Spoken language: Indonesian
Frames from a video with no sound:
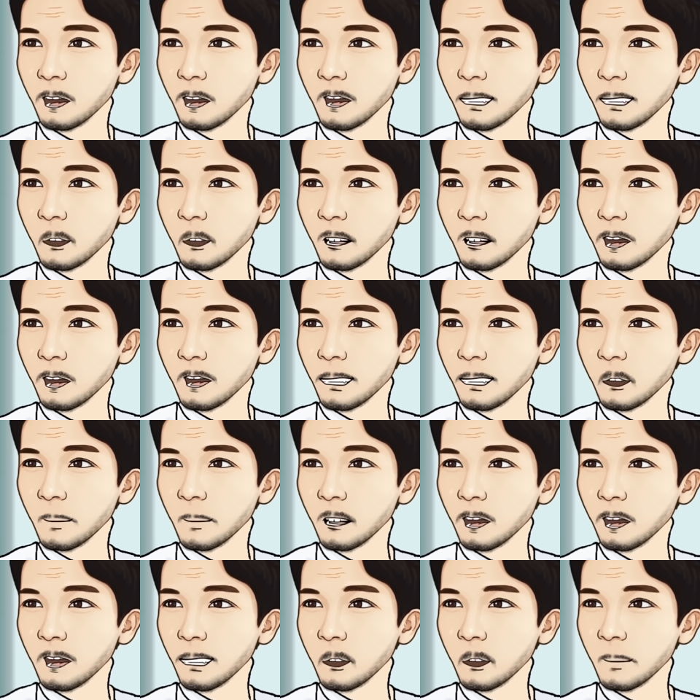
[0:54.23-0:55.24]
Dicek
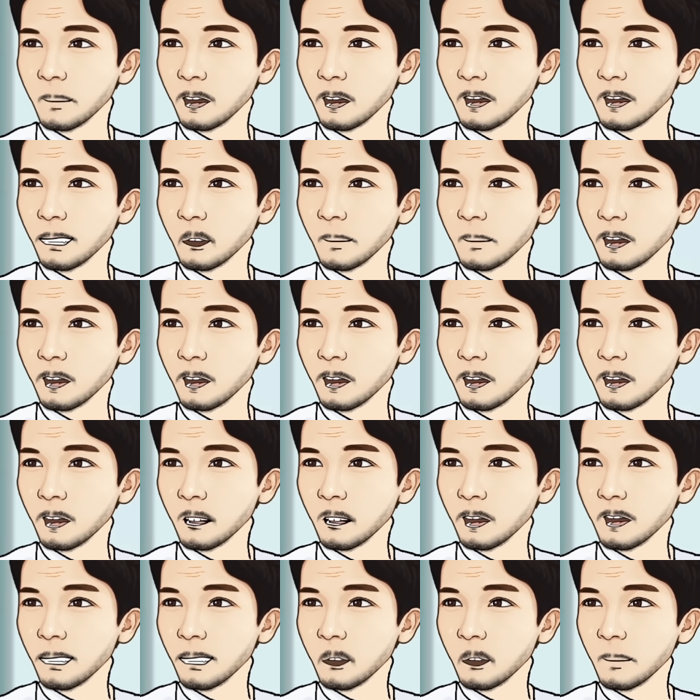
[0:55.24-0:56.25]
dulu, Kona.
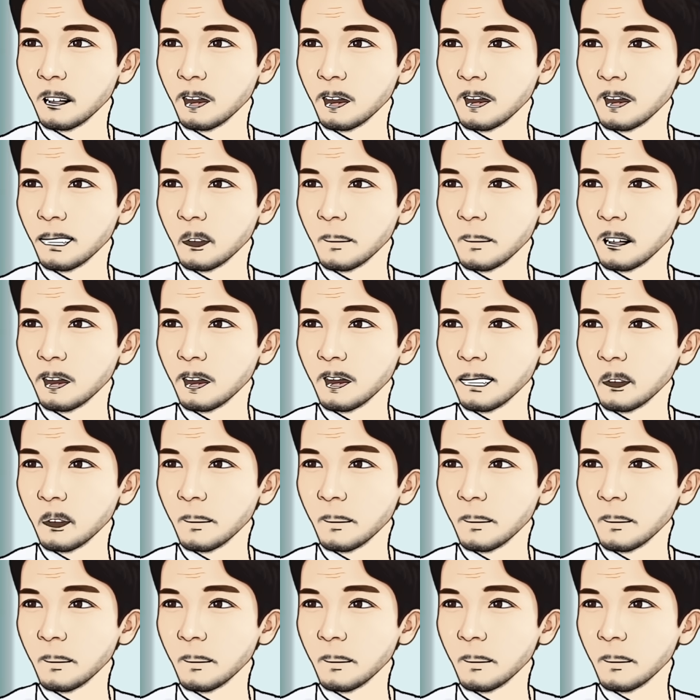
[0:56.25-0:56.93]
Hidup enggak jarum